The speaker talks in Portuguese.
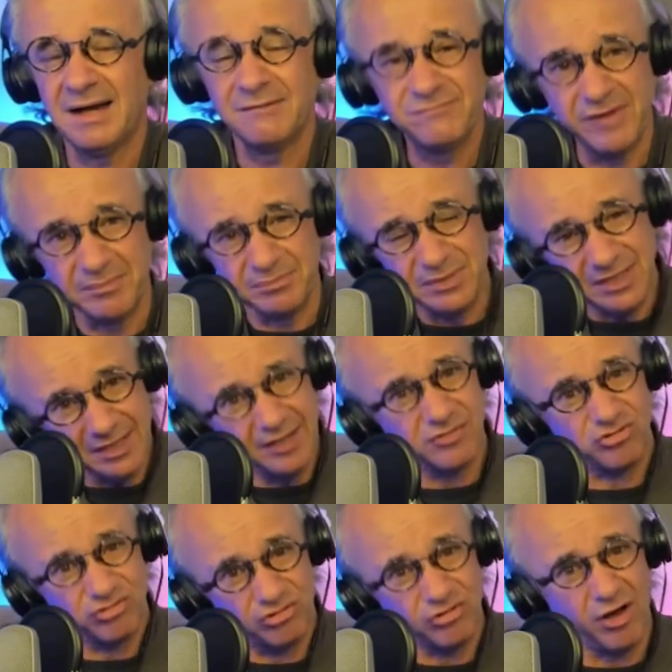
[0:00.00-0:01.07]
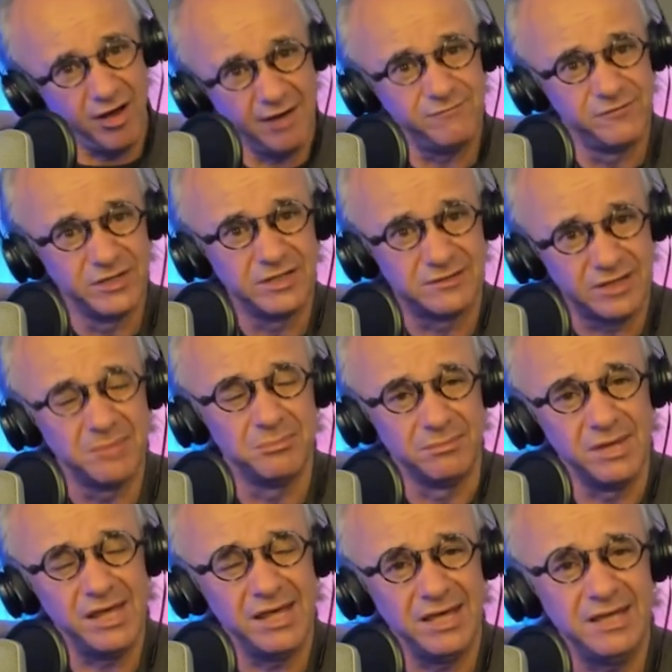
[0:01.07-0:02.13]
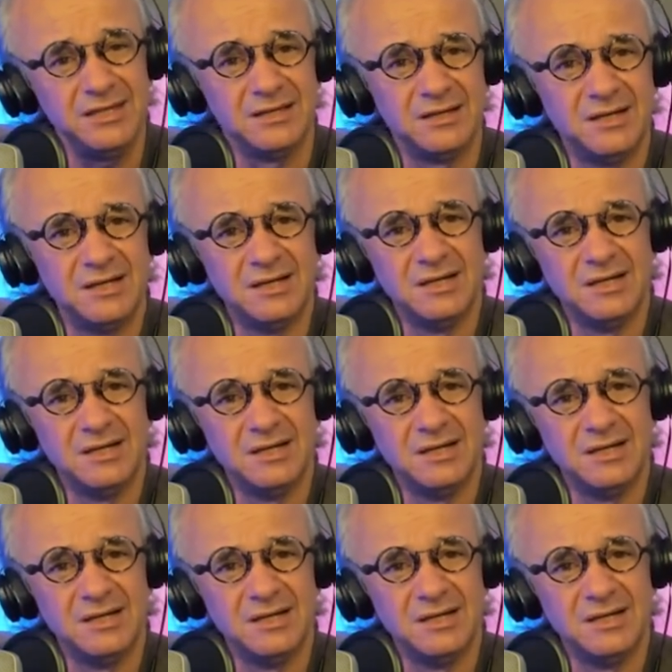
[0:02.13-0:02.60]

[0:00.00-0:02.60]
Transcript: A família sofre também